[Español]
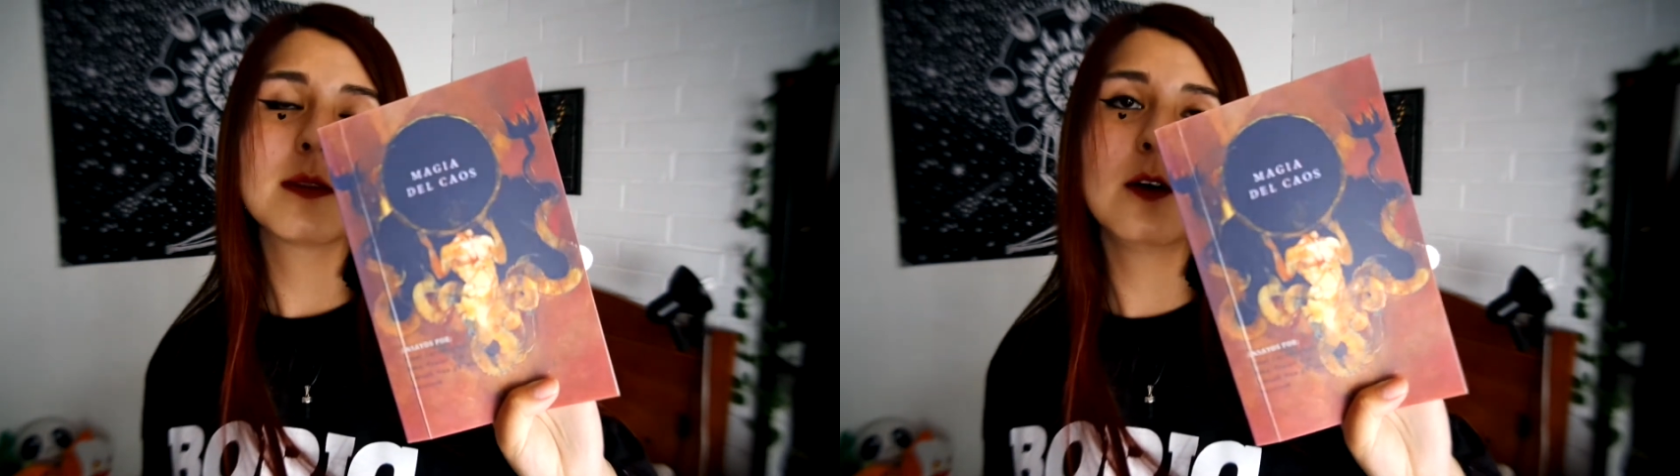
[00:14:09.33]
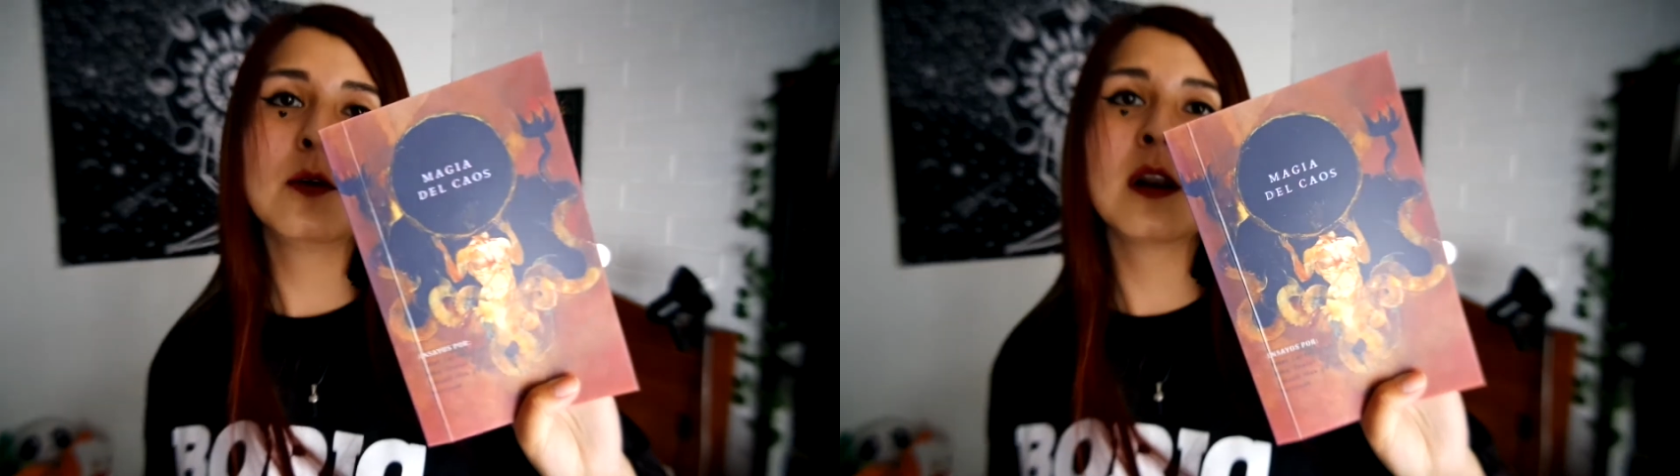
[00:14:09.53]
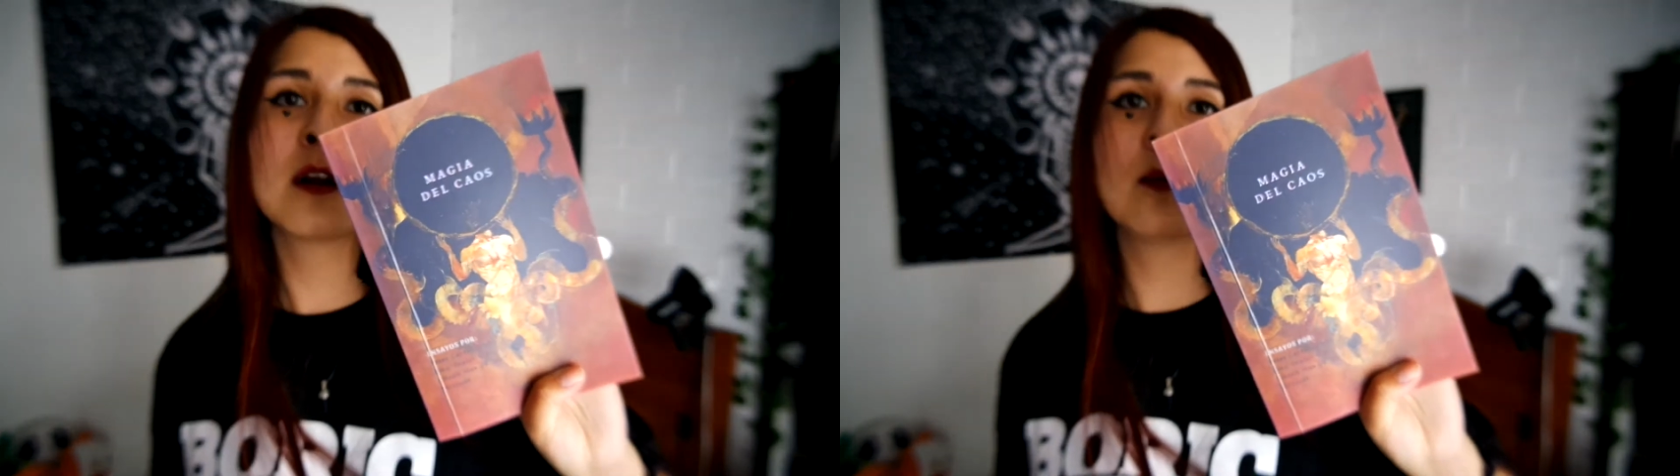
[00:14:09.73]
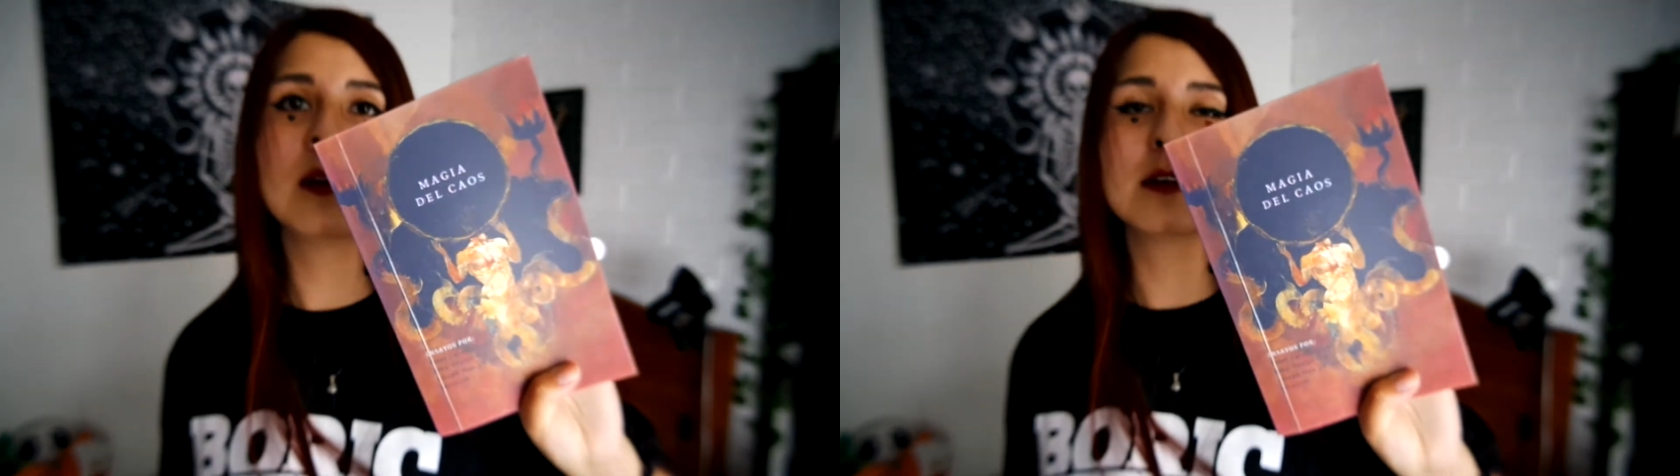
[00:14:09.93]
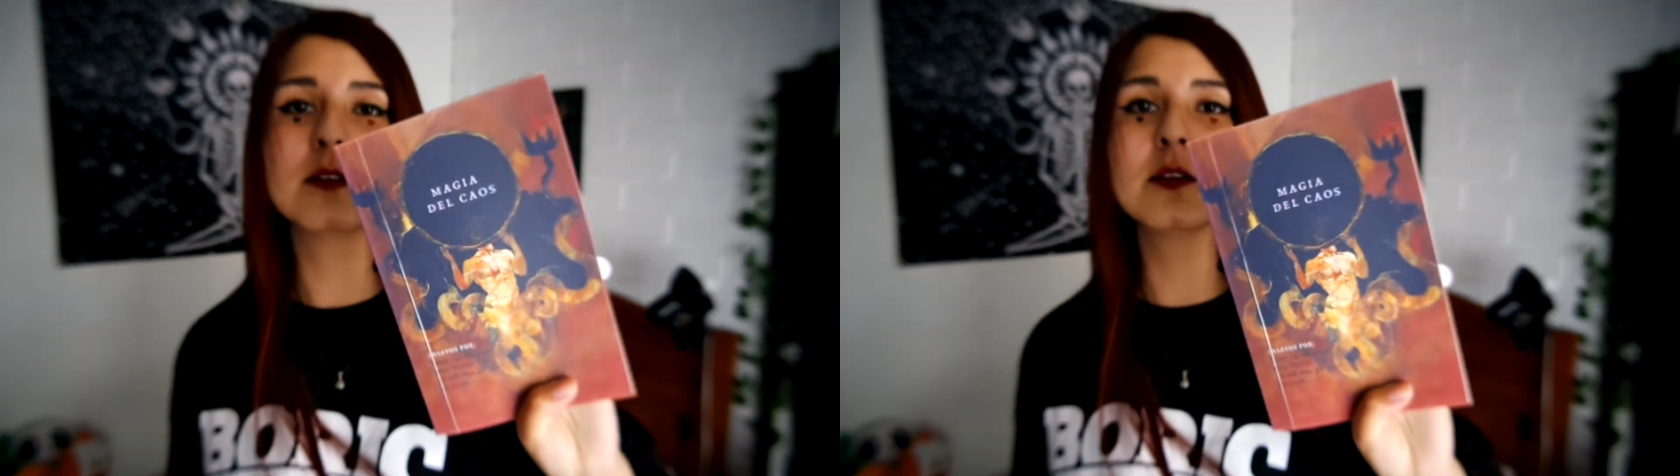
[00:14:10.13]
que es una
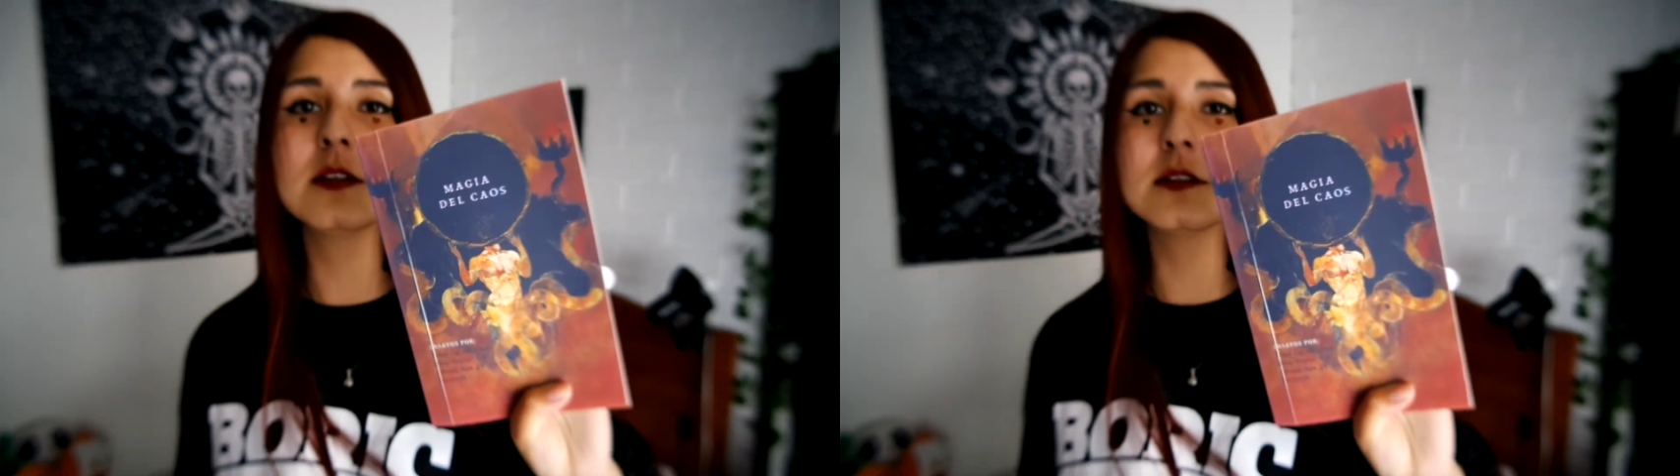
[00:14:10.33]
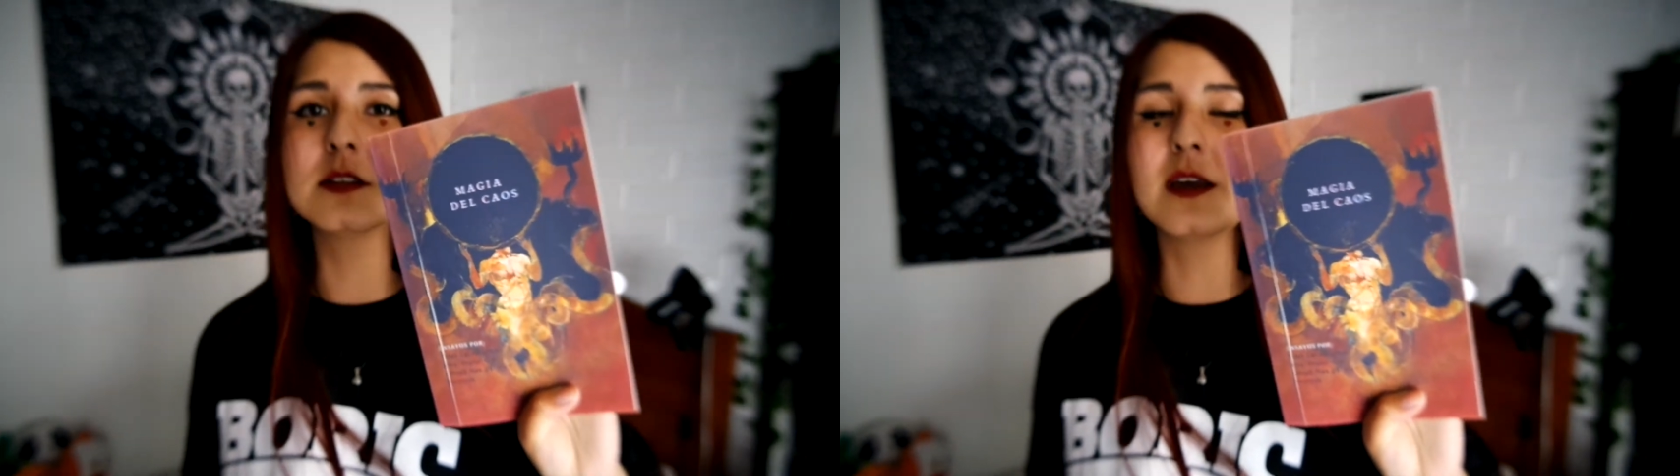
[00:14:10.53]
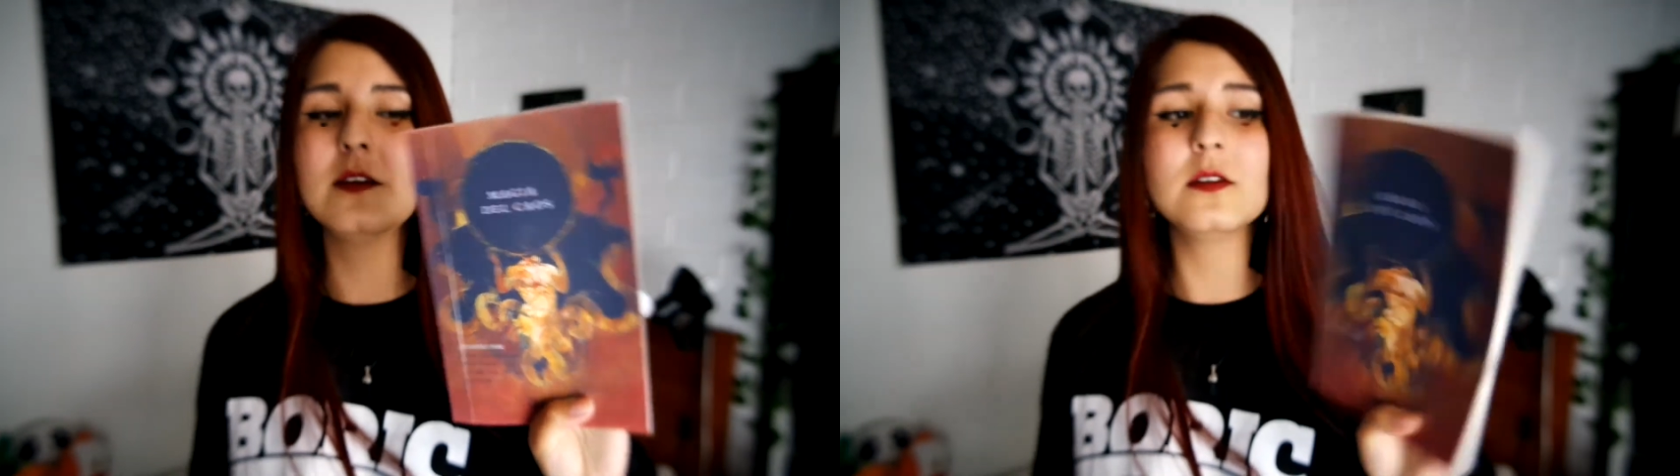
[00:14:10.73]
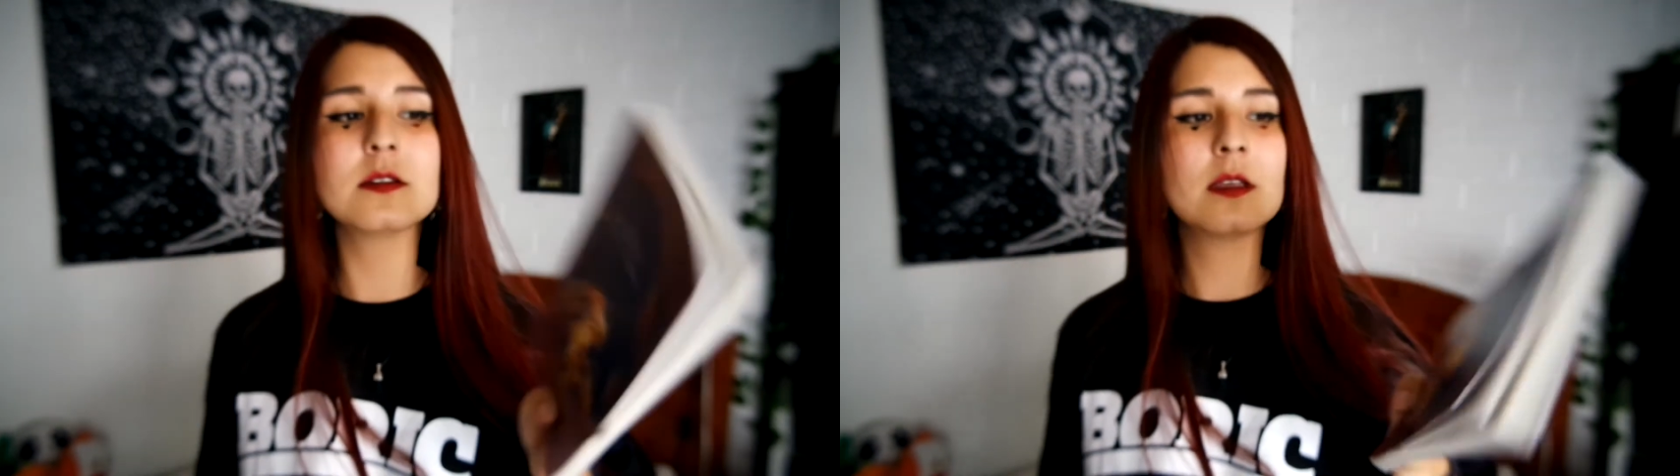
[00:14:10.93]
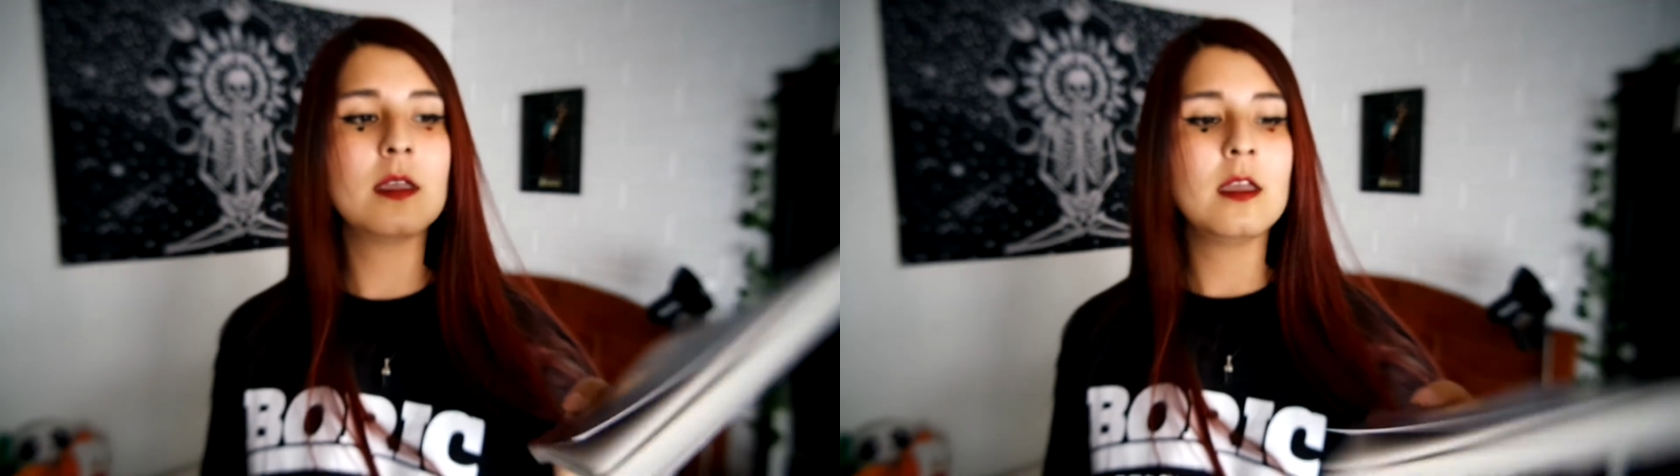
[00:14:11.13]
recopilación de ensayos.